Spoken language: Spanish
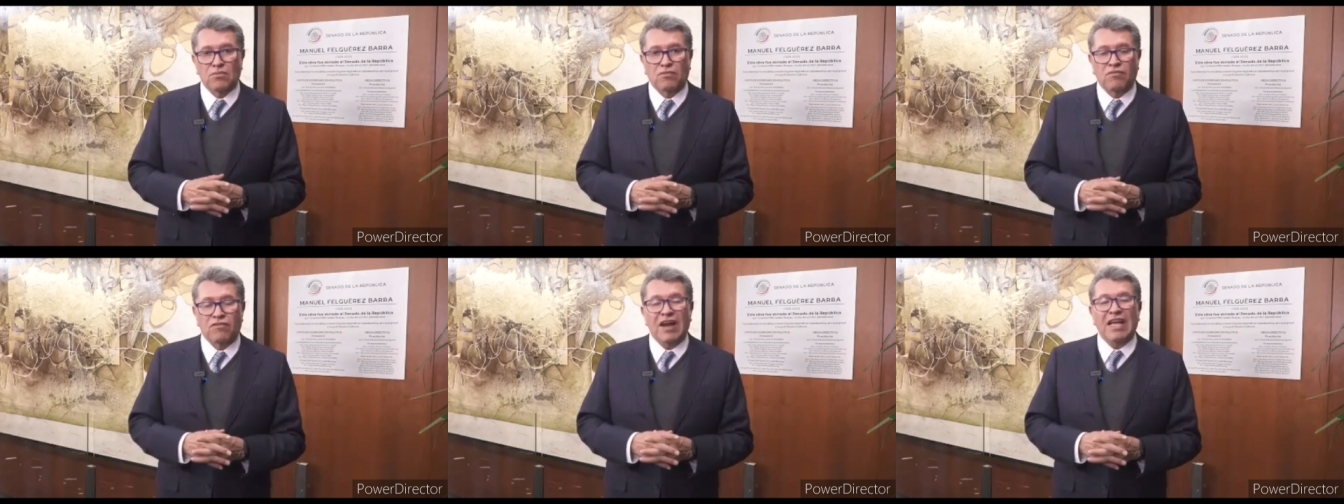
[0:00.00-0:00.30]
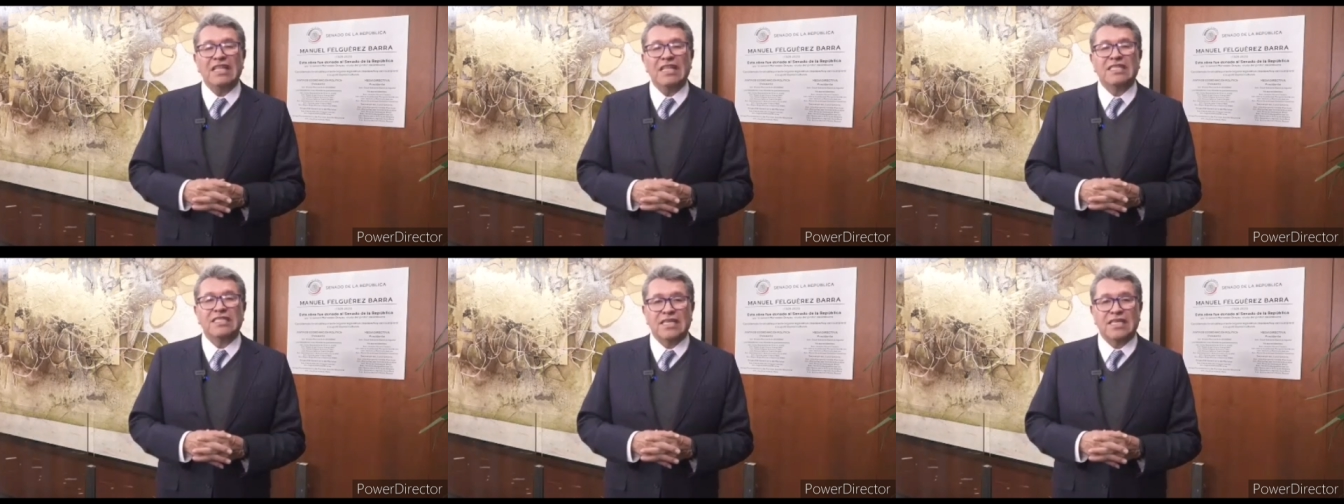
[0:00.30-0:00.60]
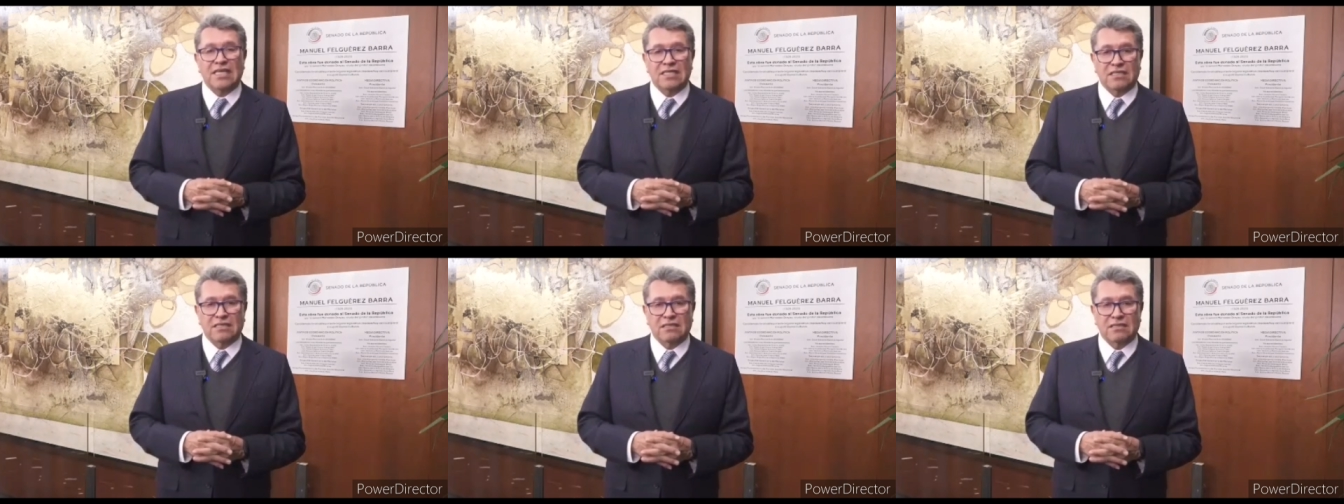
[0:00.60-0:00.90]

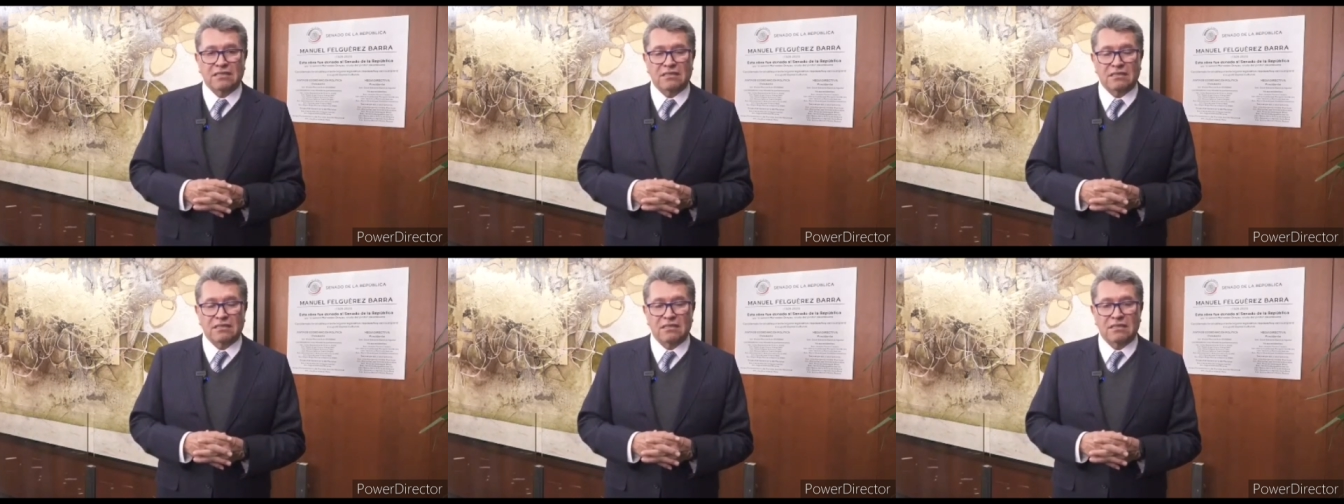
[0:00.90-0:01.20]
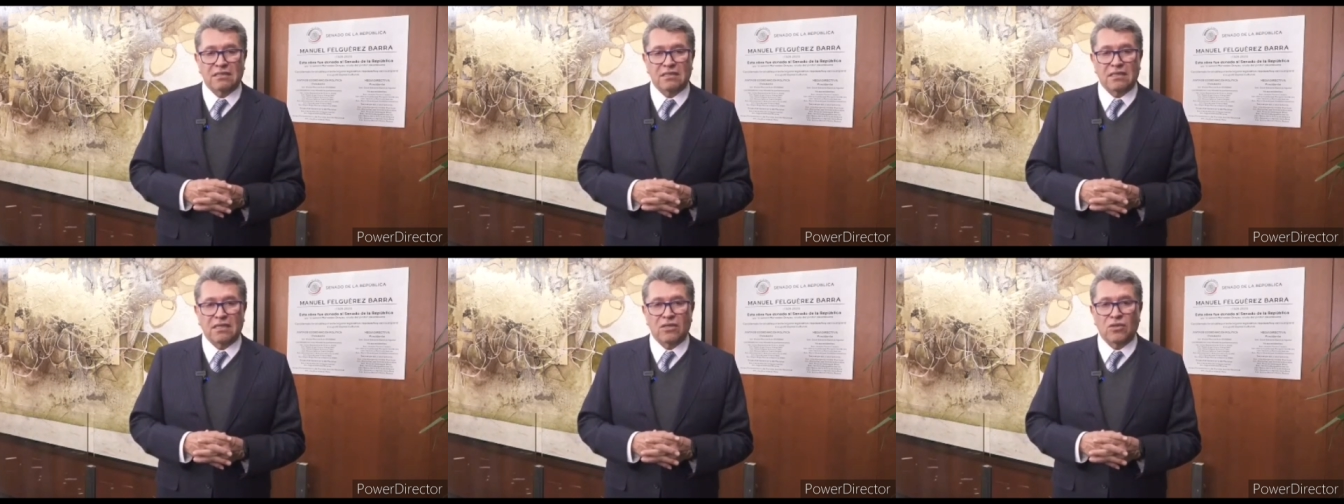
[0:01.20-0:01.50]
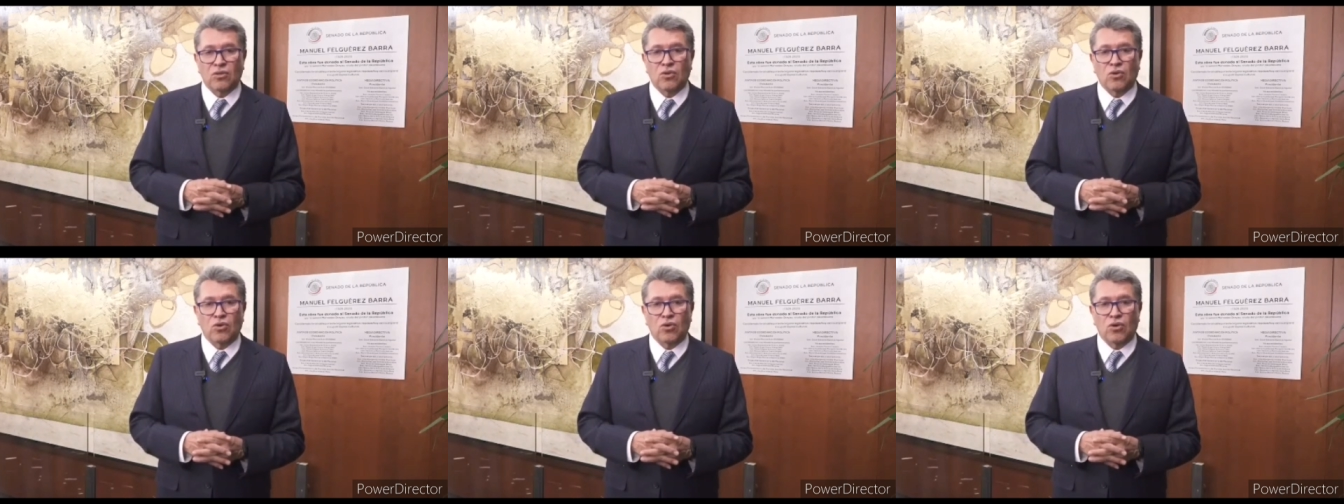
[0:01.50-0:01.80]
falsas que
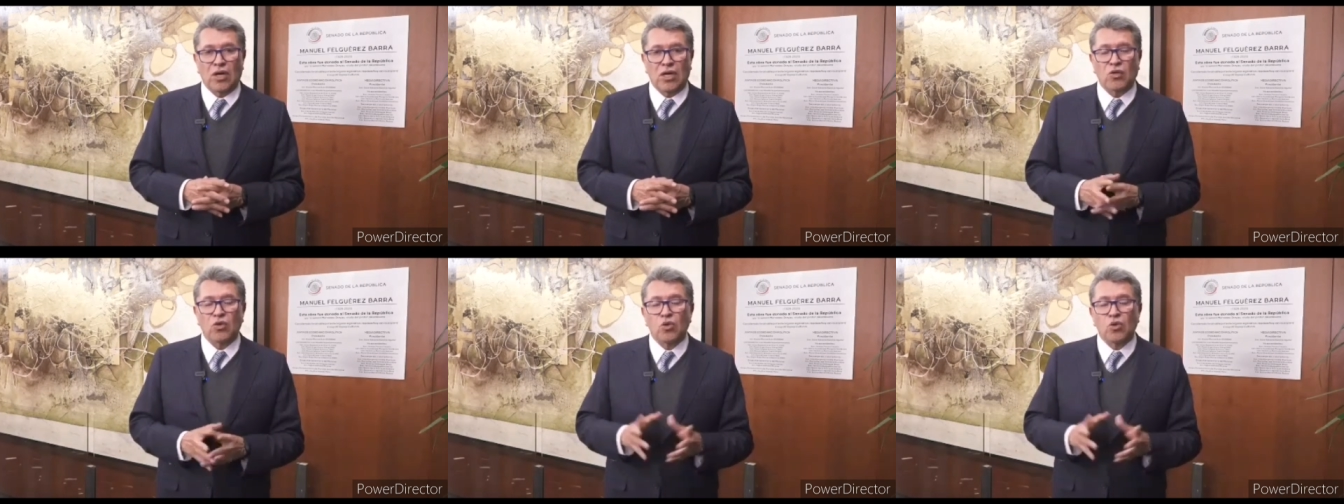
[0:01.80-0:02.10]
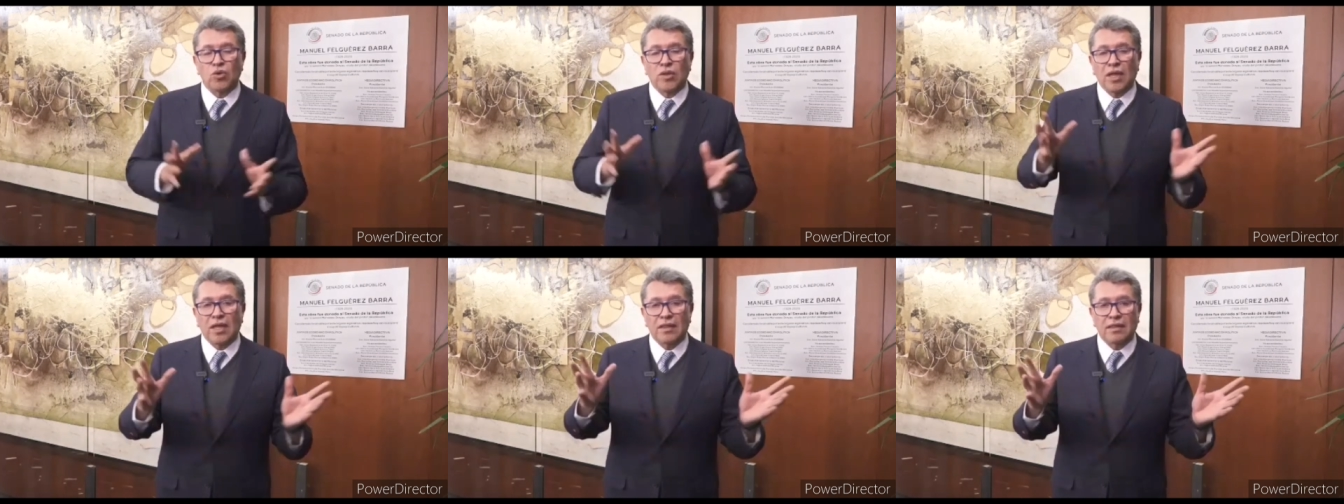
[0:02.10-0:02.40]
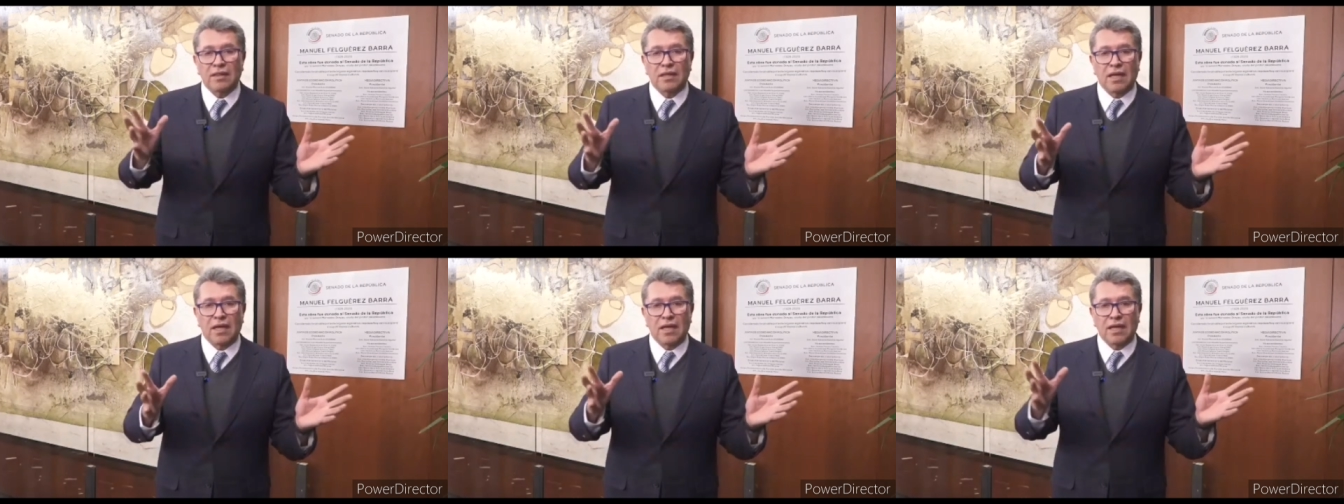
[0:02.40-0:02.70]
no ayudan